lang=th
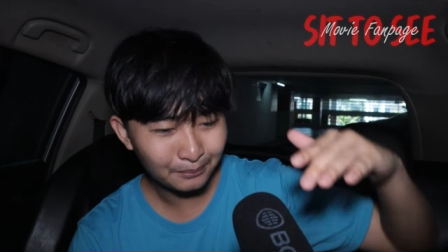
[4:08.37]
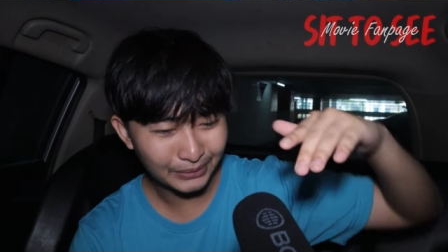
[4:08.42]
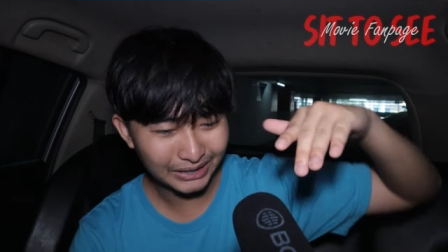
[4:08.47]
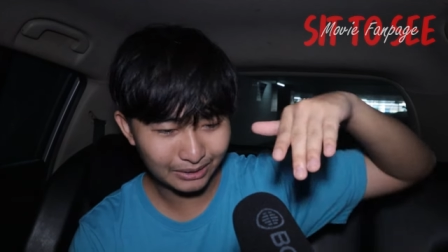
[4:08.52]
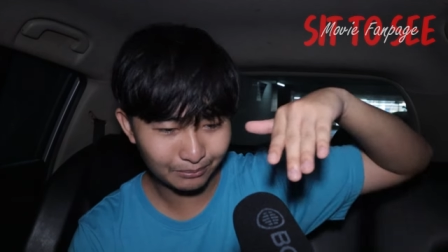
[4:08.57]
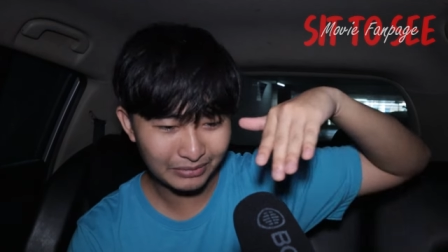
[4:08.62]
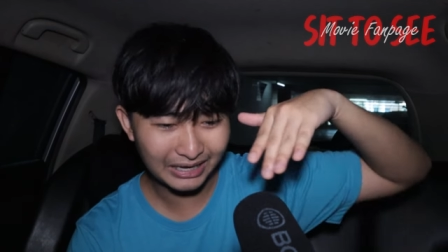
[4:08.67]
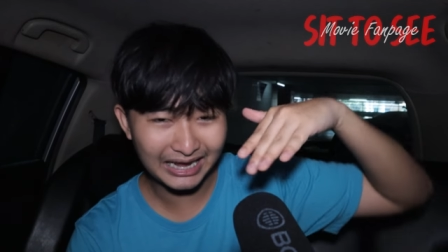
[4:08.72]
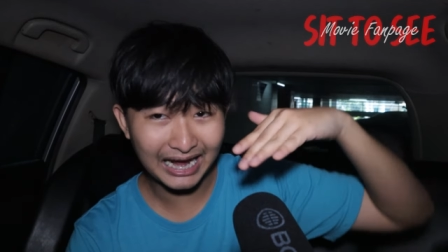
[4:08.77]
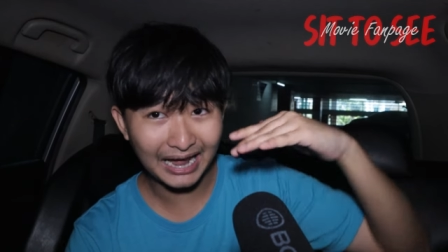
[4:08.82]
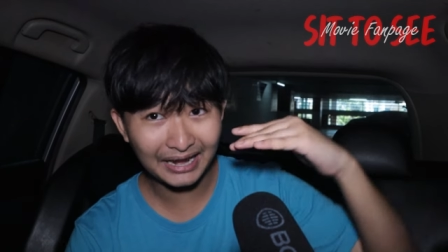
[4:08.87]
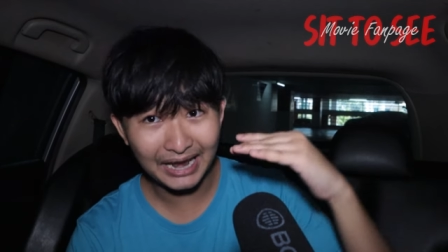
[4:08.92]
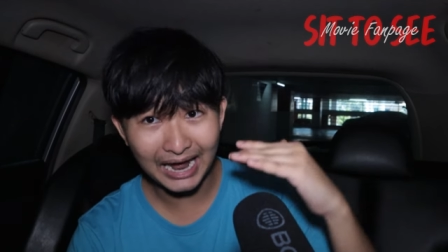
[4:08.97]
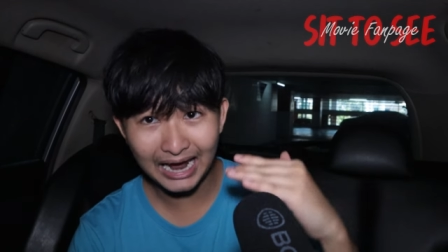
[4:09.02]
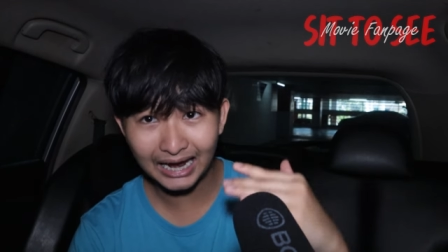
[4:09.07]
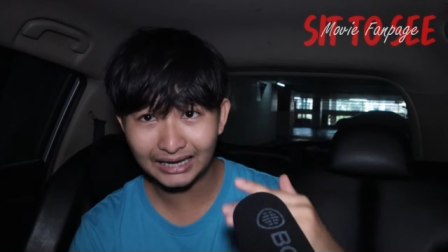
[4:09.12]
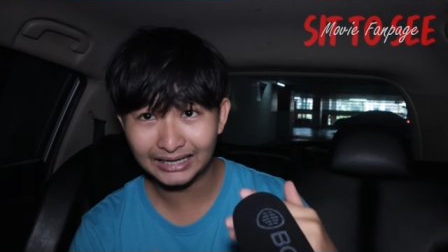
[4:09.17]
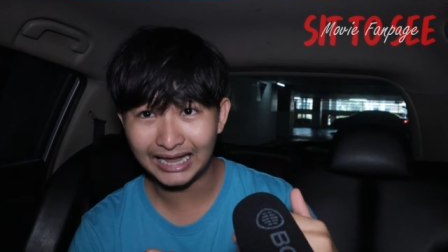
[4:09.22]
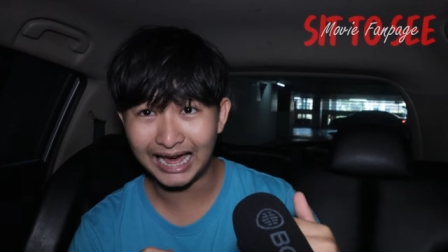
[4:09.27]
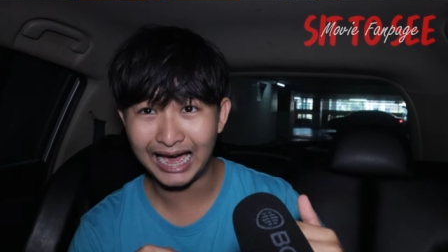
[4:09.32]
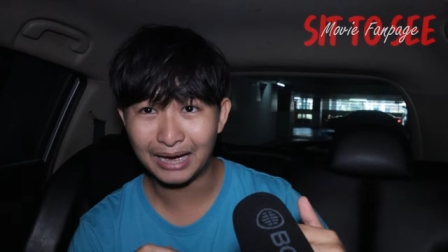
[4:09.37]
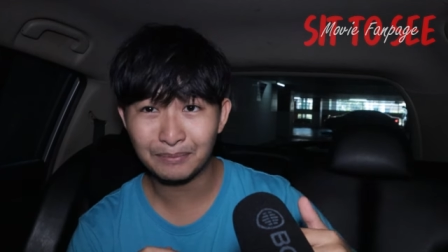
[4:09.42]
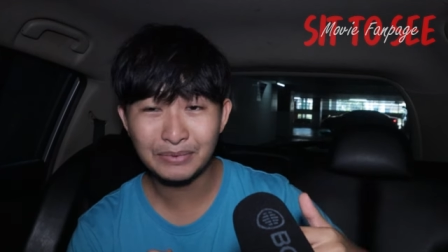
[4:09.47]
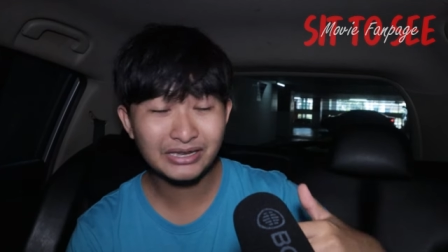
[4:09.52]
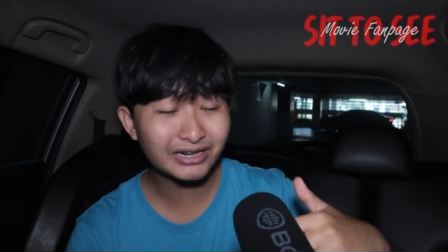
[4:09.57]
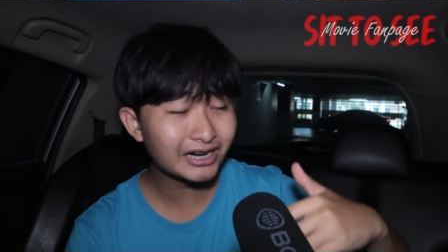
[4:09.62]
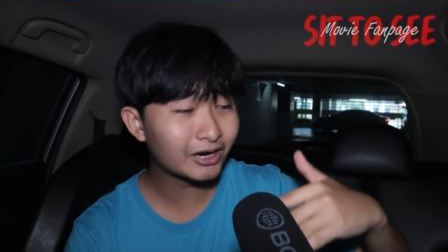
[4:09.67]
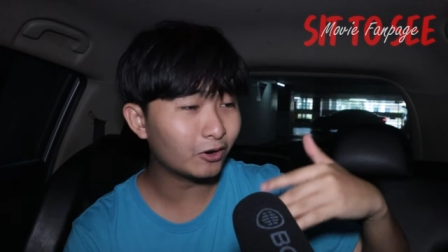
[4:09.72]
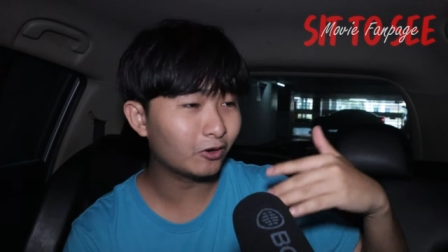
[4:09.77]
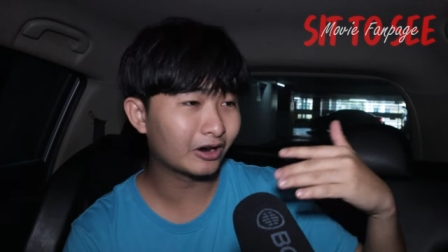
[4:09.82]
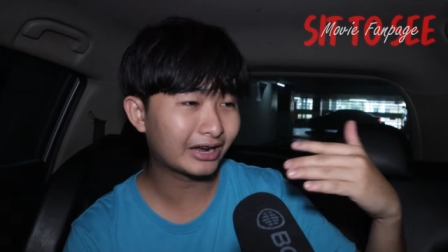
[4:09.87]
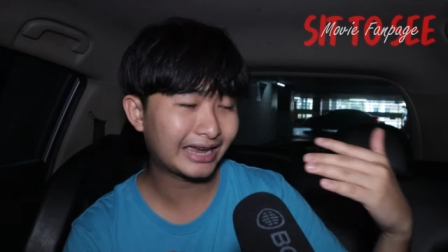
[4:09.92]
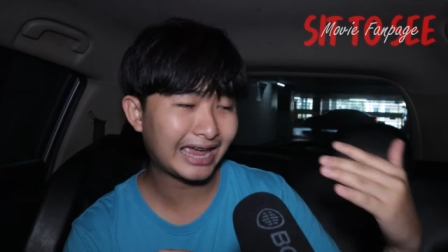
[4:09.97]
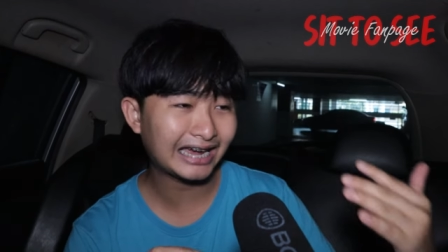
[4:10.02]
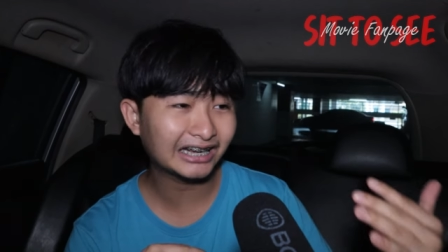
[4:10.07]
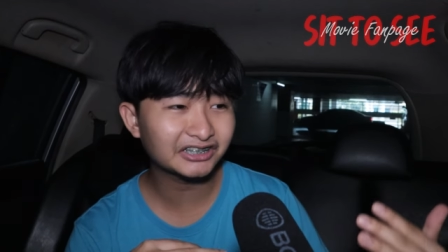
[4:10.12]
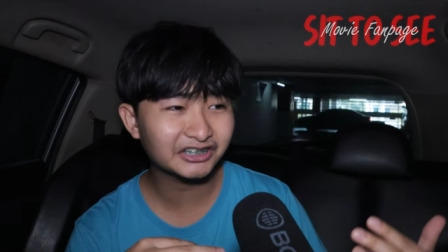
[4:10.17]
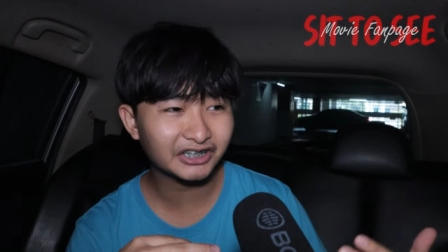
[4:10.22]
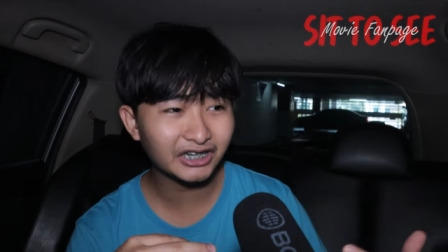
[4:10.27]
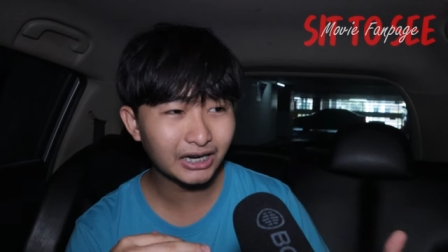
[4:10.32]
มันจะมีการหักหลังมีเรื่องของ
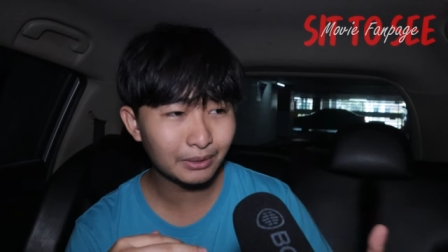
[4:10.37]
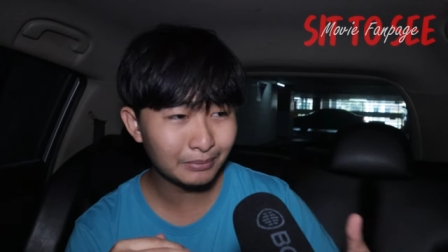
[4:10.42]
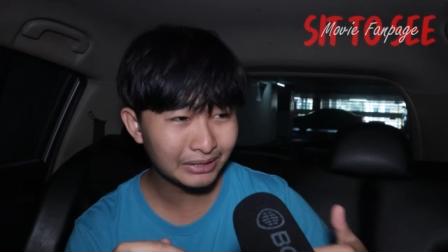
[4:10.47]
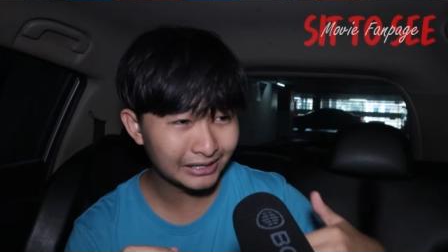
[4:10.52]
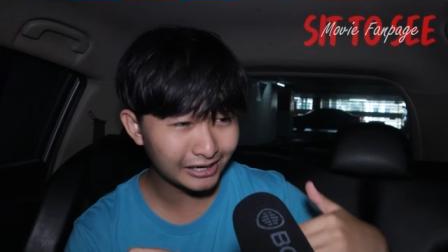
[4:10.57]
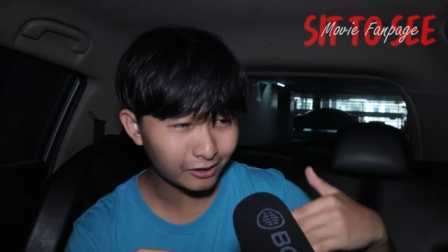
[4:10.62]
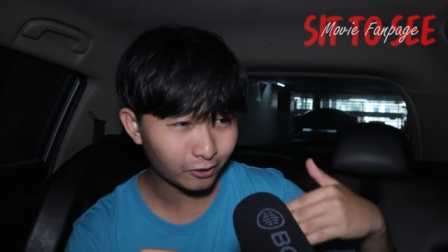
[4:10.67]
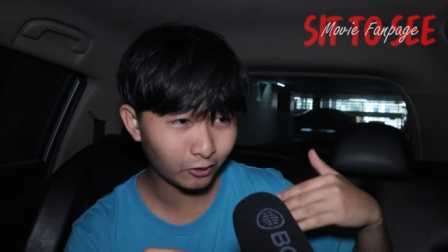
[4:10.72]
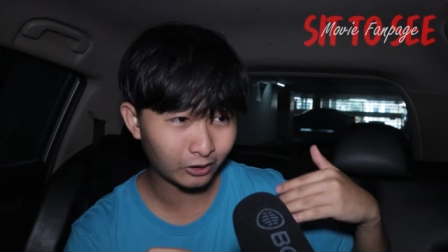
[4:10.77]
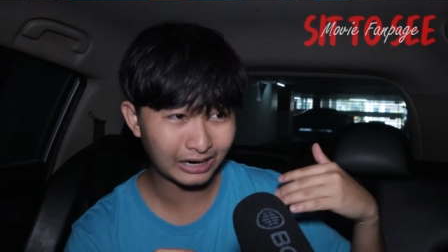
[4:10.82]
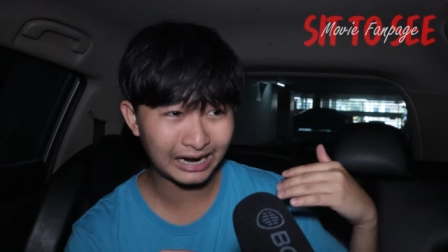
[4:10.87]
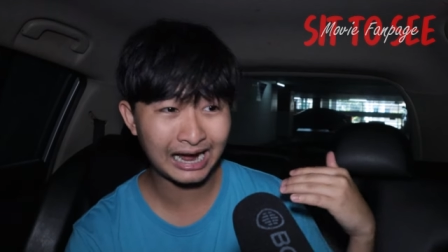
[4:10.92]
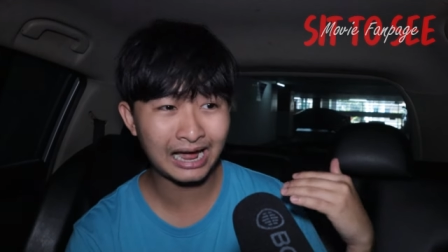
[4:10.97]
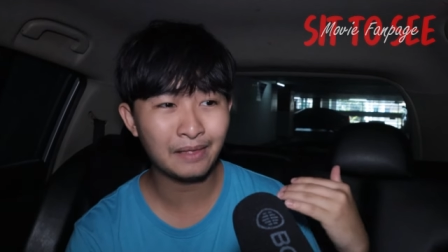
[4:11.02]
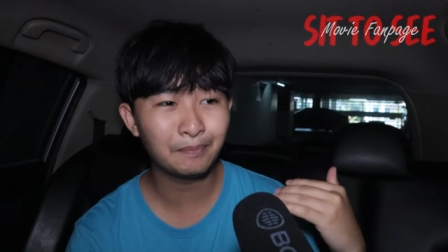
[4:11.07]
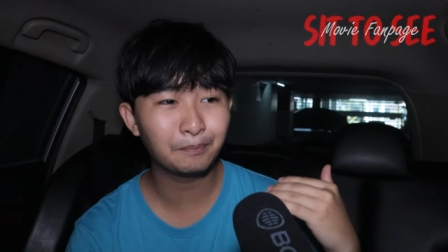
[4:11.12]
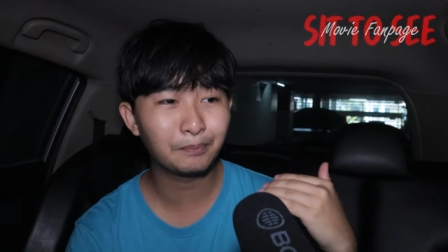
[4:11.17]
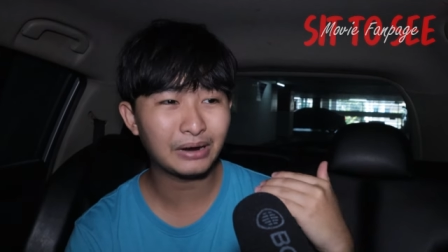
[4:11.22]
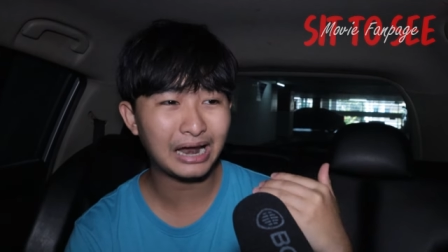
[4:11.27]
แก๊งสเตอร์ มีเรื่องของการ